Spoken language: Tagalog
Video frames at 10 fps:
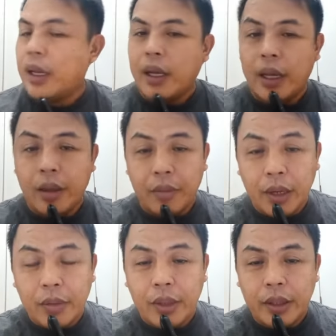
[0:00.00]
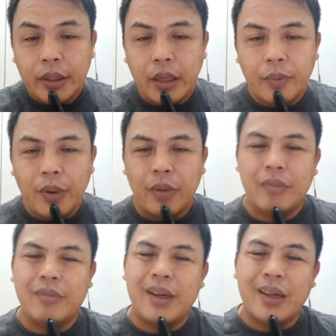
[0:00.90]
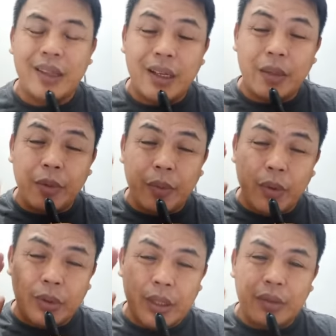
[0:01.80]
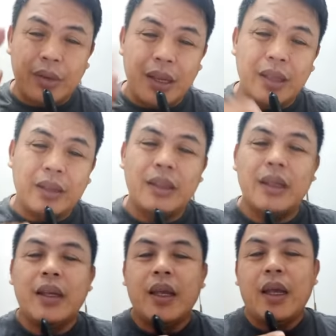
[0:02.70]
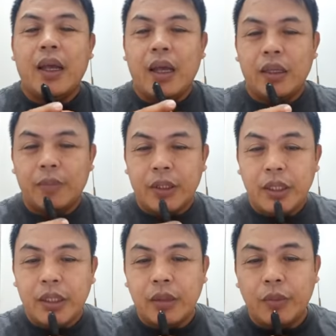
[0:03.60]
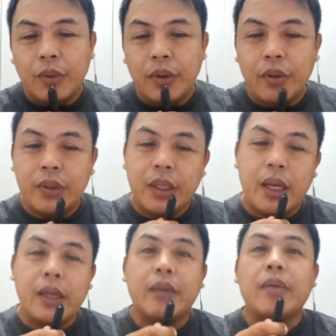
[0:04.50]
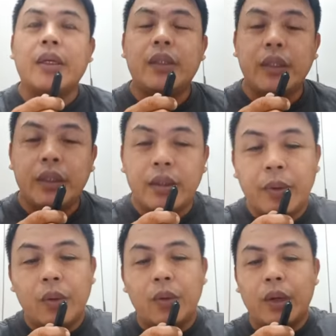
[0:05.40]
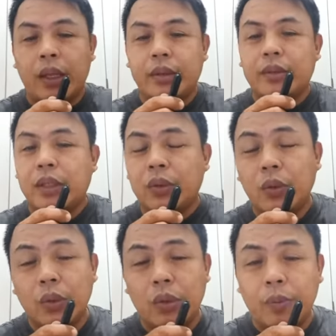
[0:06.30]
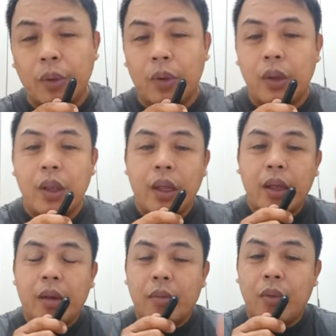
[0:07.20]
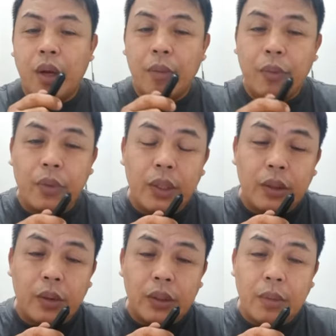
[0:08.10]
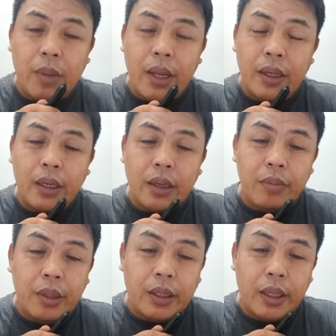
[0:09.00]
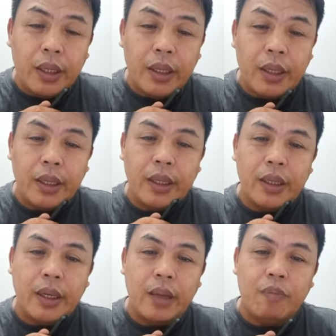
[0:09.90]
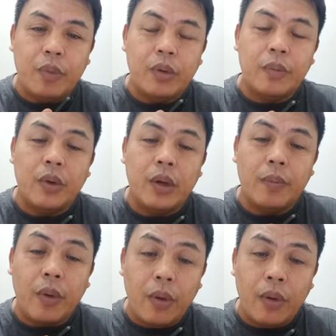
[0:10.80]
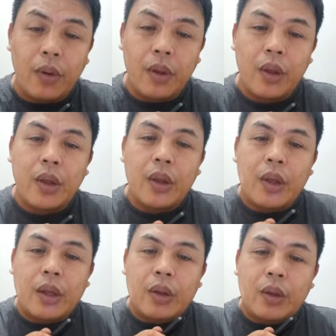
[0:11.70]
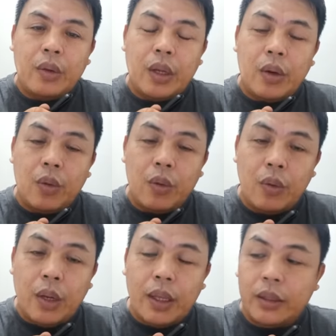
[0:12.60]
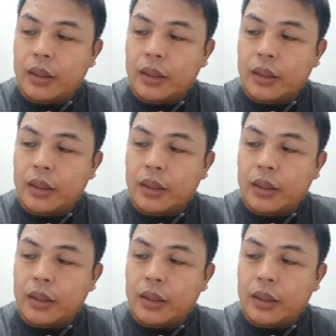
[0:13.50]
uh, maraming maraming salamat po magandang gabi po sa inyo lahat at pasensya na po kayo sa aking mixing pagulat sa susunod po mula po rito sa bayan ng Cavite Glenford Viola po nag-uulat